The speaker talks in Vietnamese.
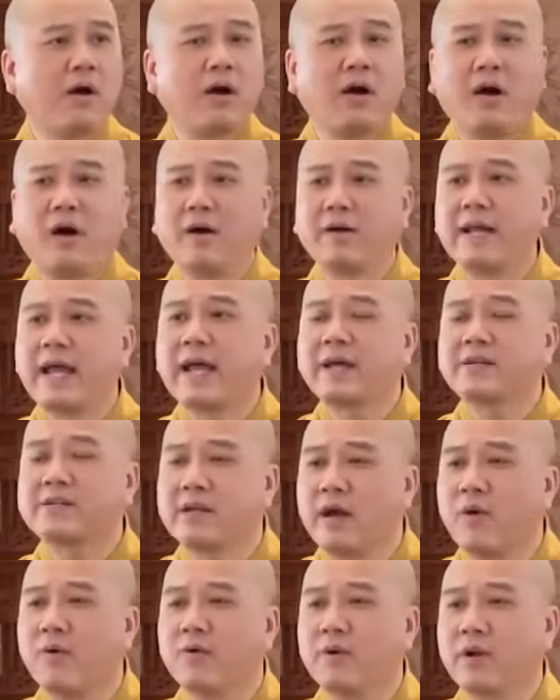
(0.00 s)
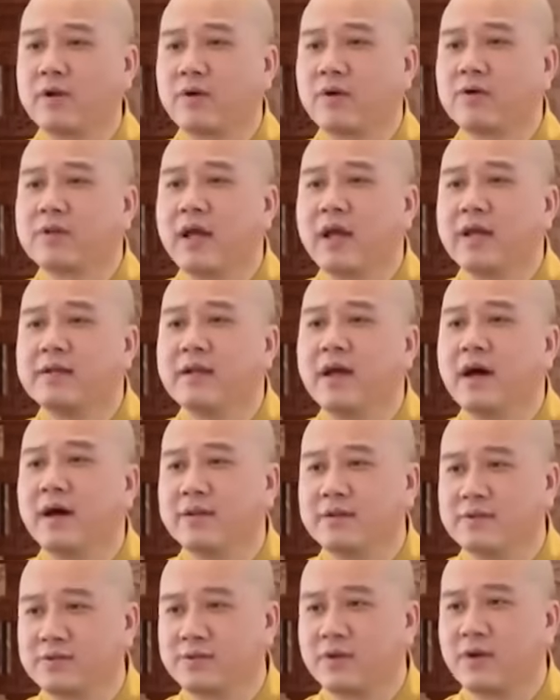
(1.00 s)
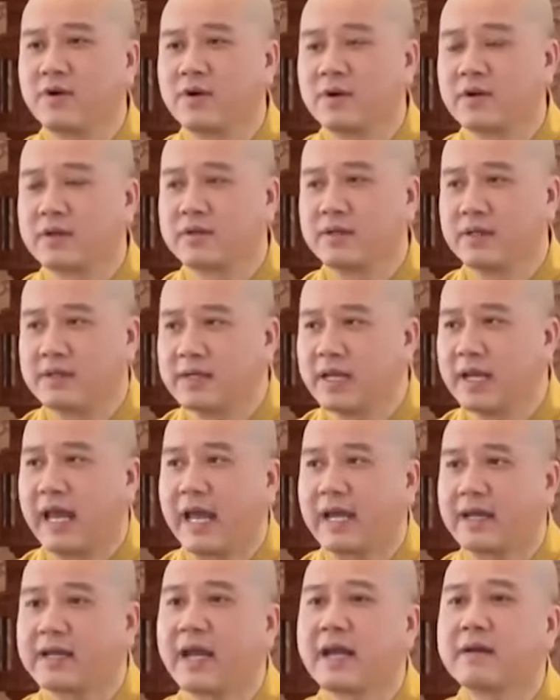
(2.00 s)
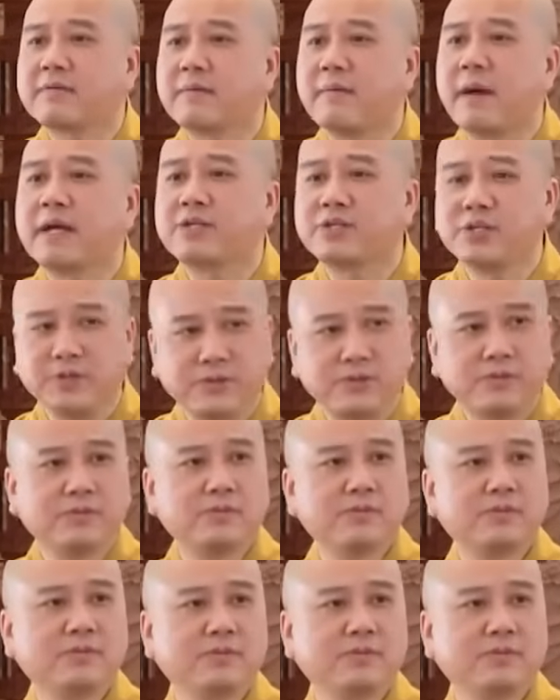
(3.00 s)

họ đang rầu là có thể đền cho những cái hãng khác bạc triệu